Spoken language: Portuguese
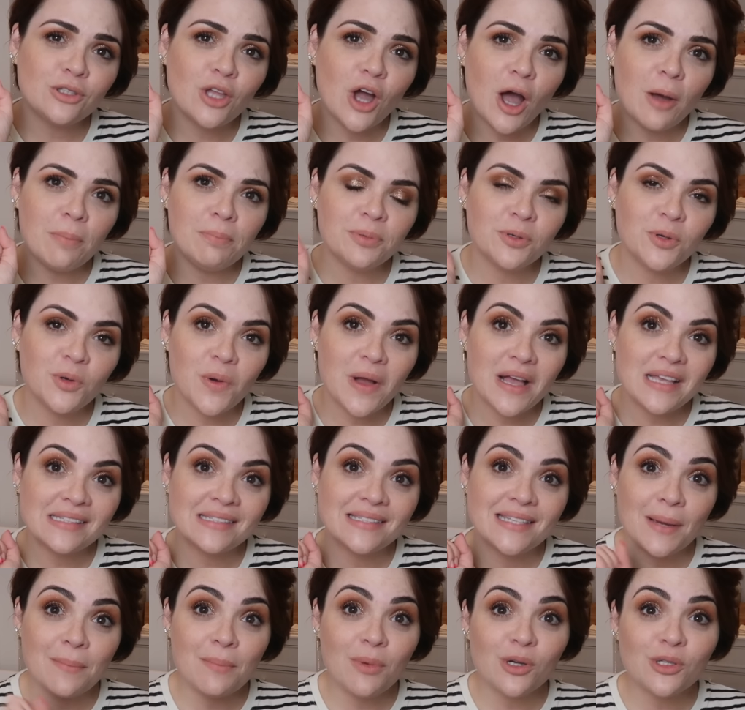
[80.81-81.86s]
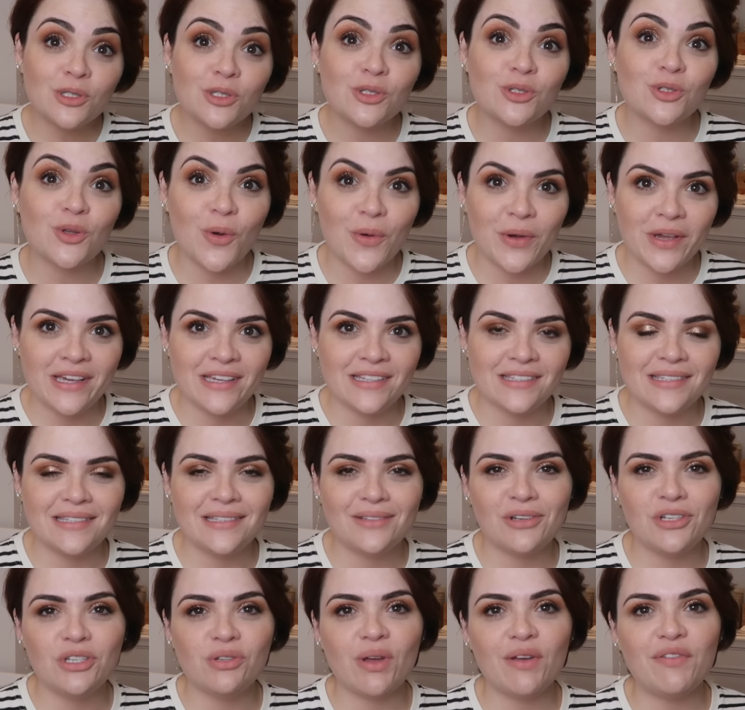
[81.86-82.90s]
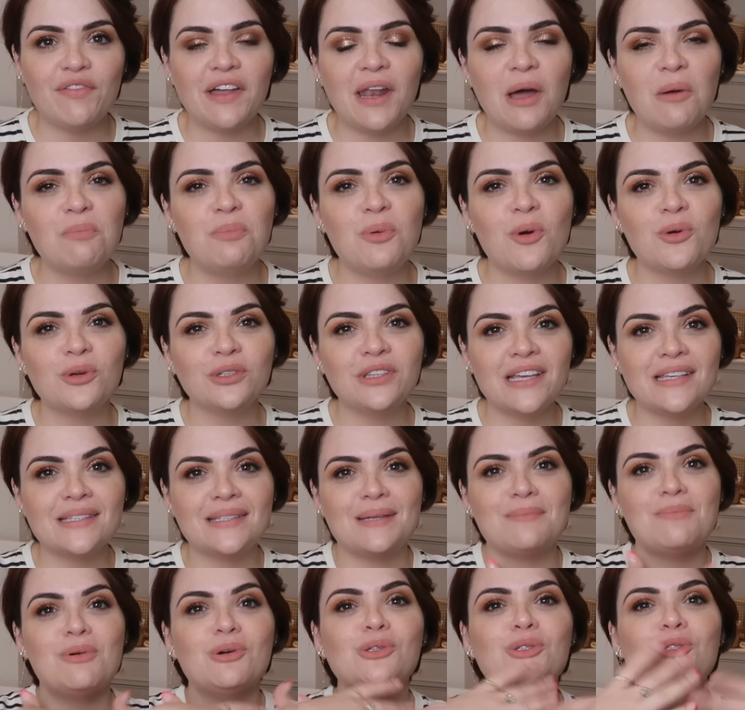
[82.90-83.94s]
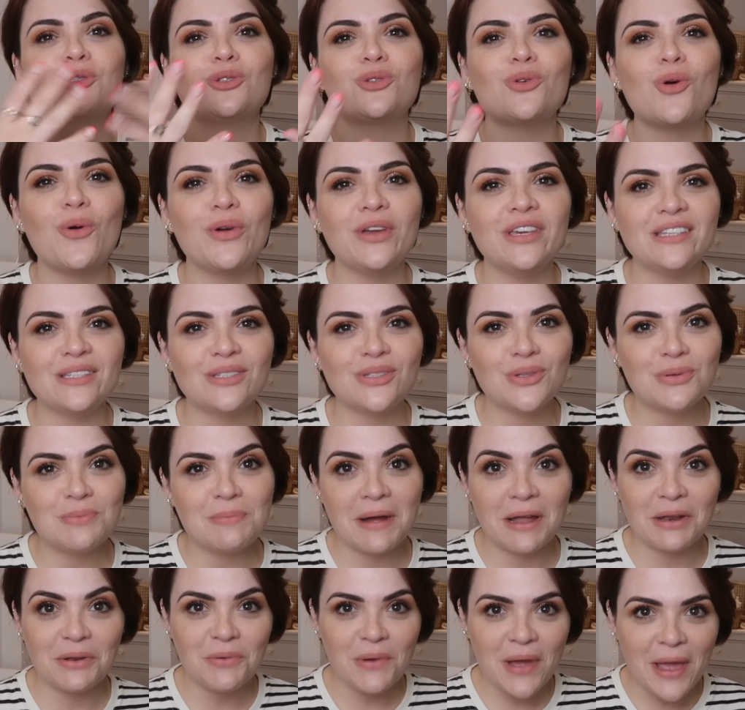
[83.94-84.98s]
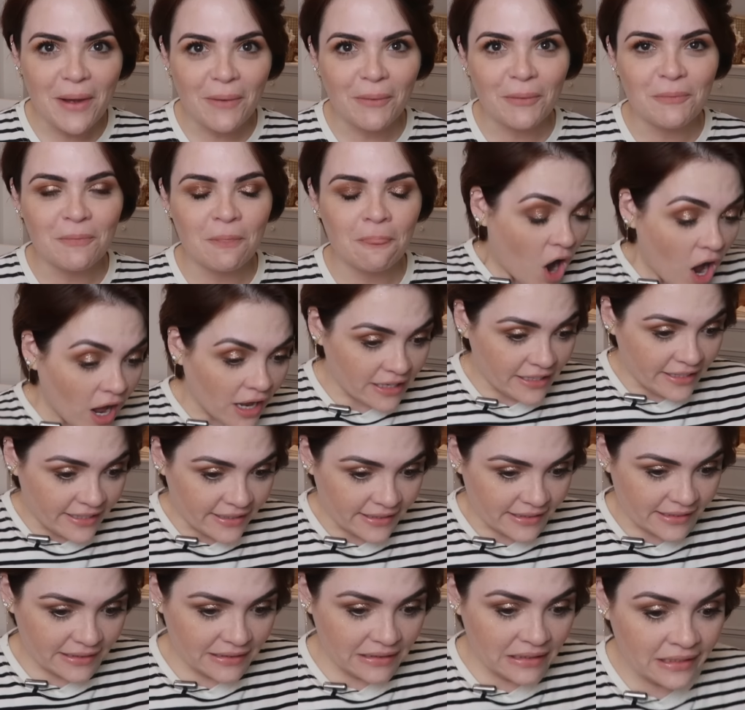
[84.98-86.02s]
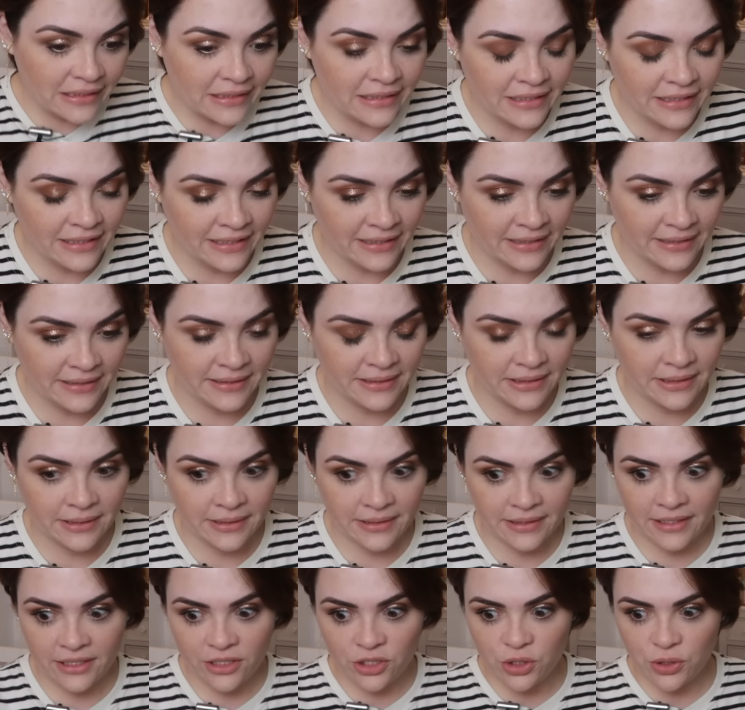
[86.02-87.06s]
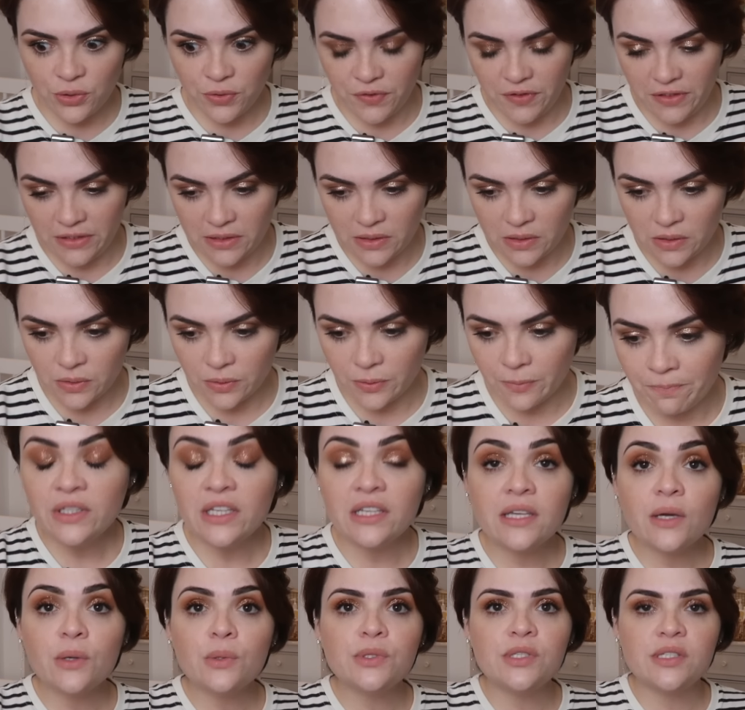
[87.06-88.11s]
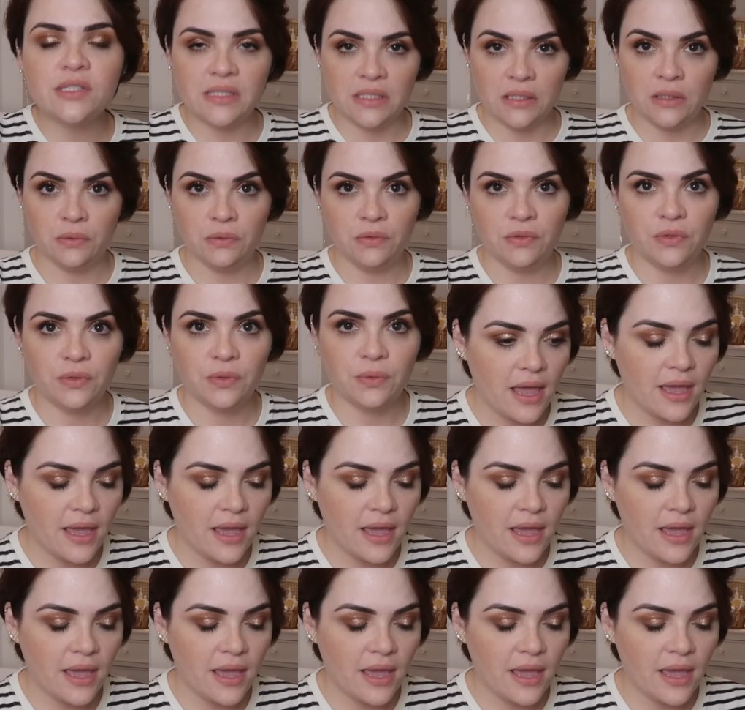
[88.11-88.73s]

tópico, as emoções. Então a gente vai falar um pouco das emoções do Manuel. Olha, ai, que difícil. O que, que eu sinto?